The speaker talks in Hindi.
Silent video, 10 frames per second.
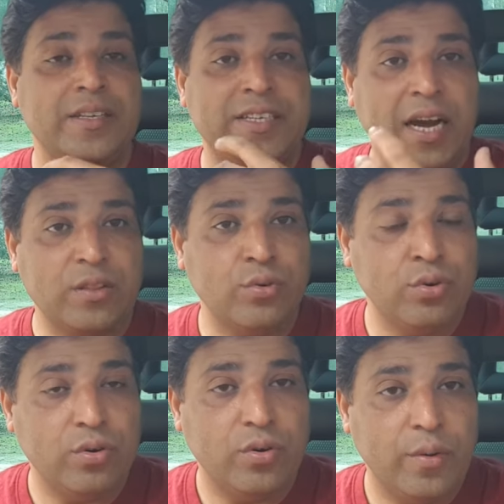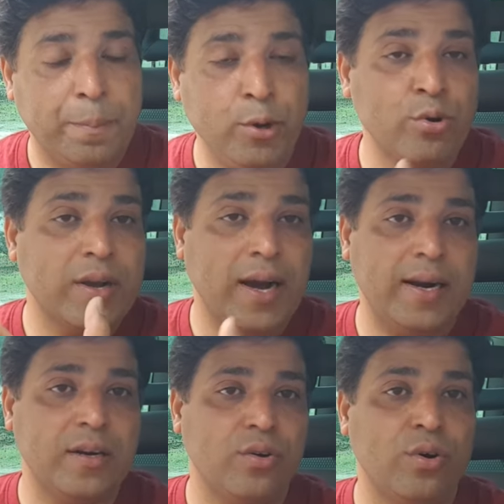या तो ब्लू
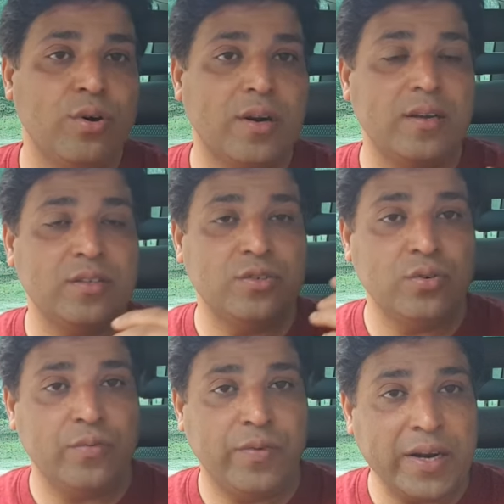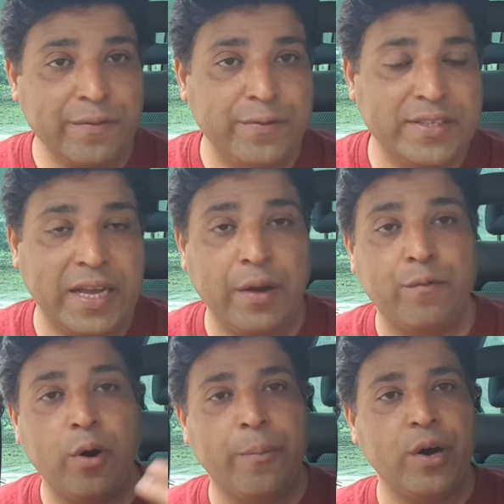कार्ड और जो वर्क वीज़ा है
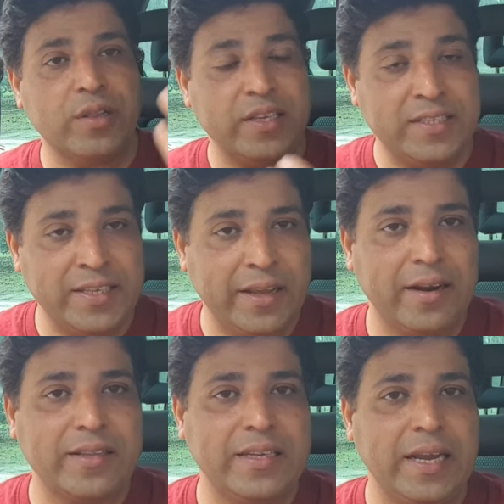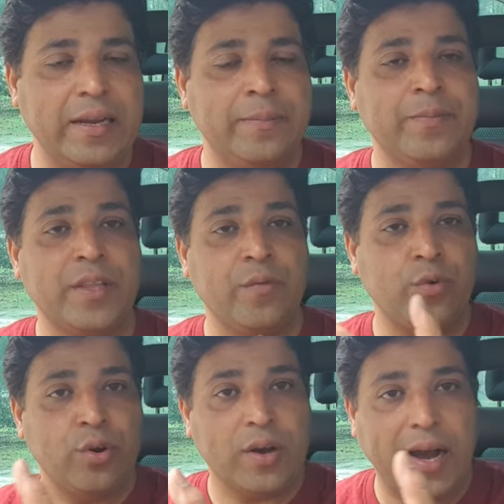वो बहुत इजी कर दिया है कि
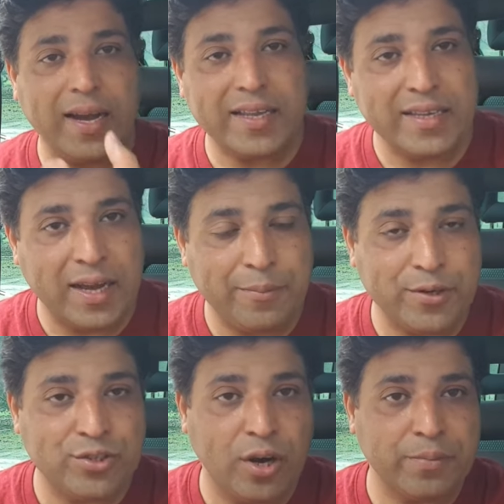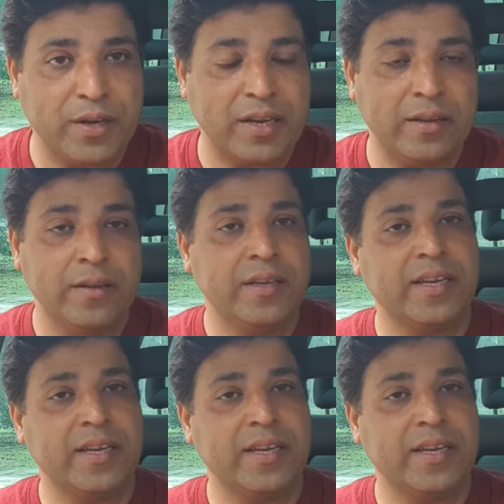वो लोग आके यहाँ पर जॉब करें